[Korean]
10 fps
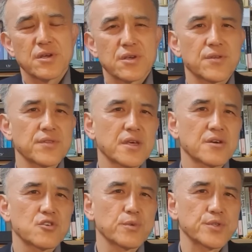
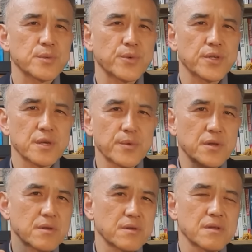현대그룹에서 보게
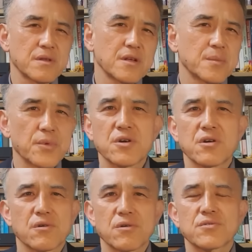되면 뭐
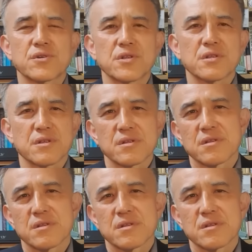그렇고 그런